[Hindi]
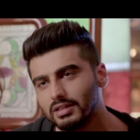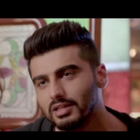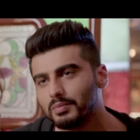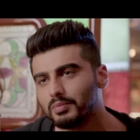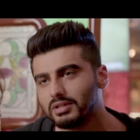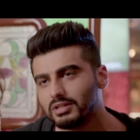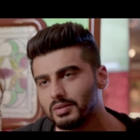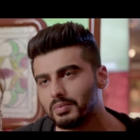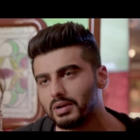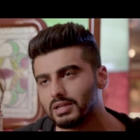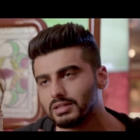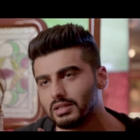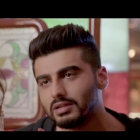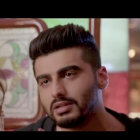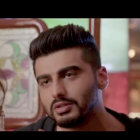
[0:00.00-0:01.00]
चलती फिरती
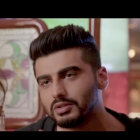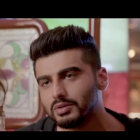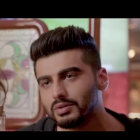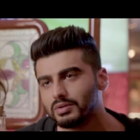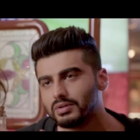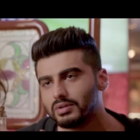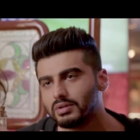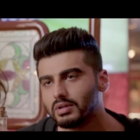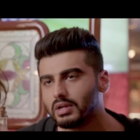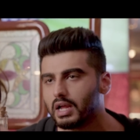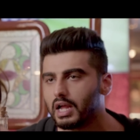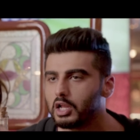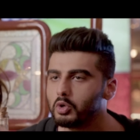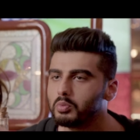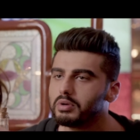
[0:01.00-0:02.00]
पास्ता डिश
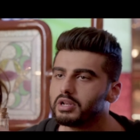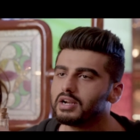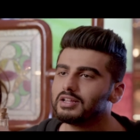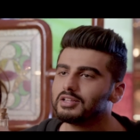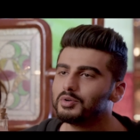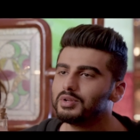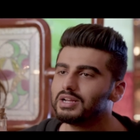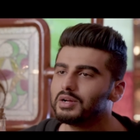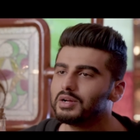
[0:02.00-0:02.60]
आलू पराठा